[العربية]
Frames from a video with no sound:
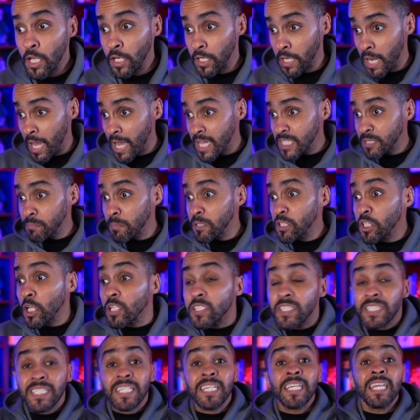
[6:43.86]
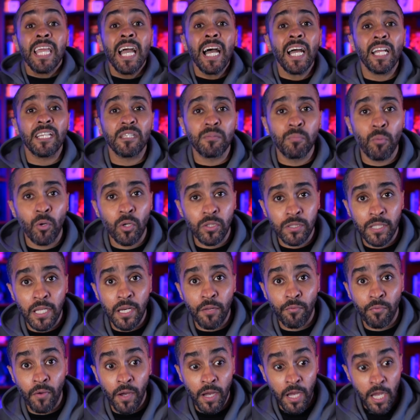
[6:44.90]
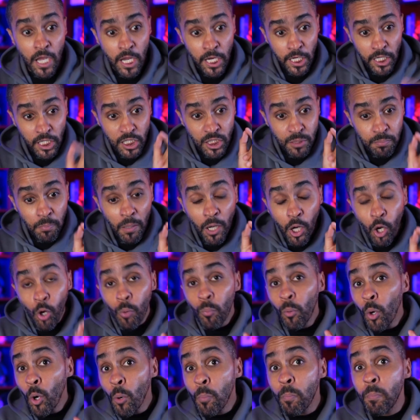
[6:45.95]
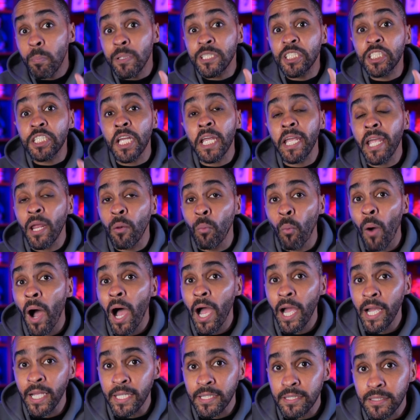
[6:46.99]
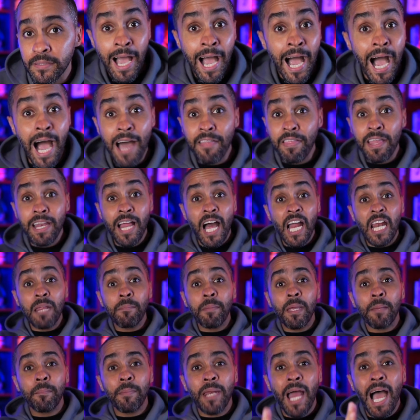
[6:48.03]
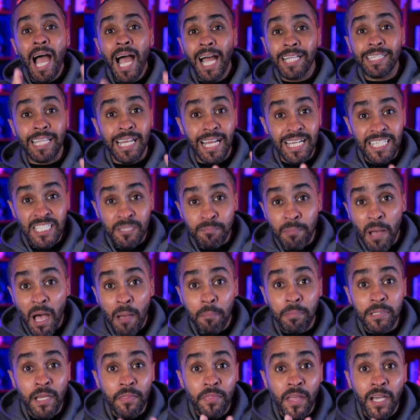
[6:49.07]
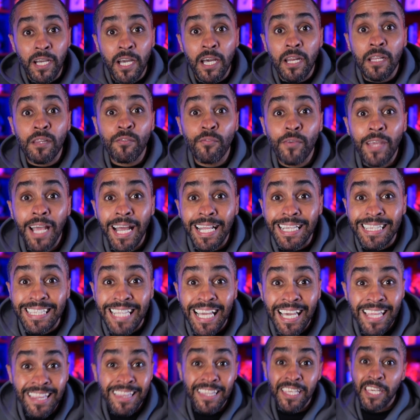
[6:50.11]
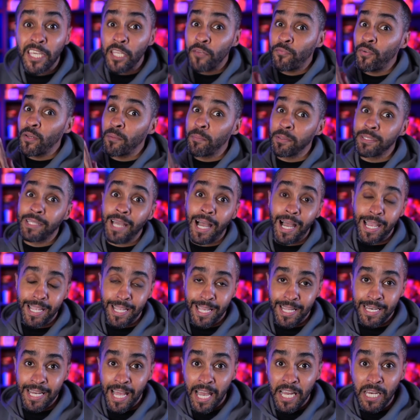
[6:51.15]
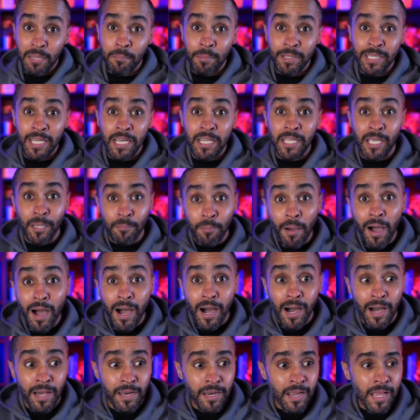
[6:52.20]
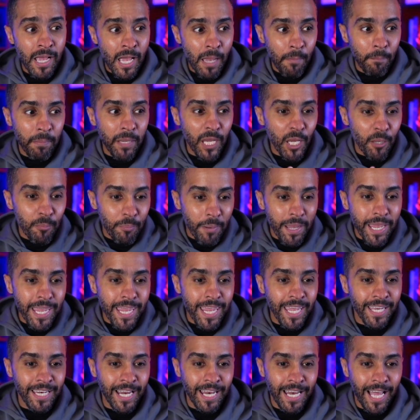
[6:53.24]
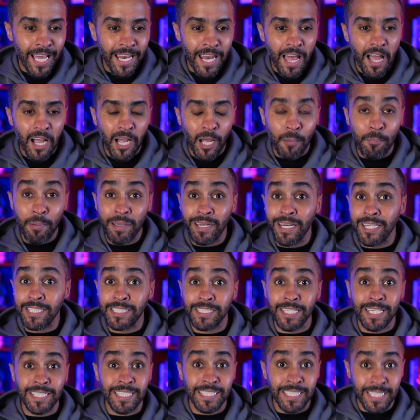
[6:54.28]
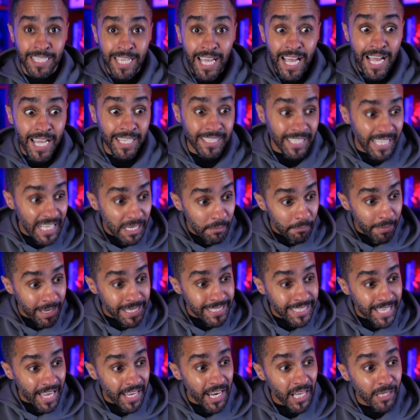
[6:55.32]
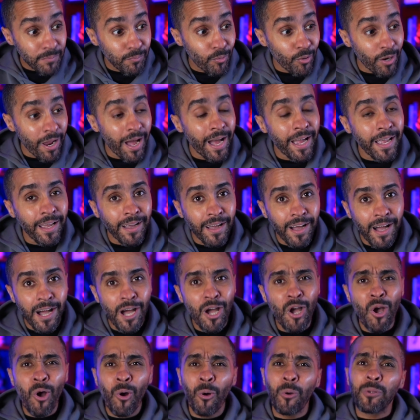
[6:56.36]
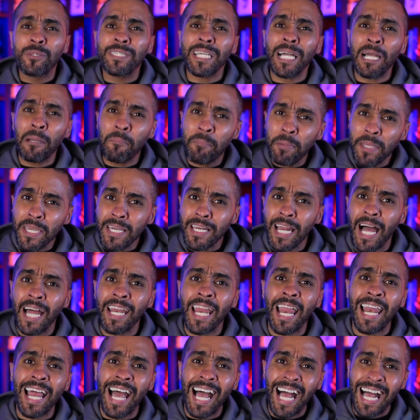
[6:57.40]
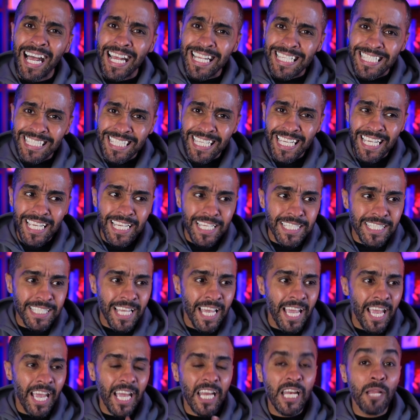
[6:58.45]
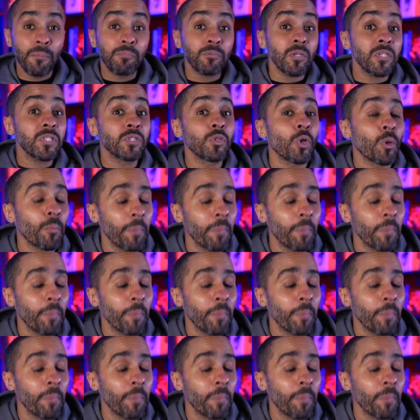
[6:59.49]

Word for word: ناس بشخصيات مختلفة يجمعهم حب الشيء الواحد هذا الانمي من احد الاسباب اللي ذكرت فيها التحذير في البدايه، الانمي للكبار بيبين العلاقه بين الشخصيات اللي ما زالت مراهقه وتعبير عن الاحاسيس اللي بتصدر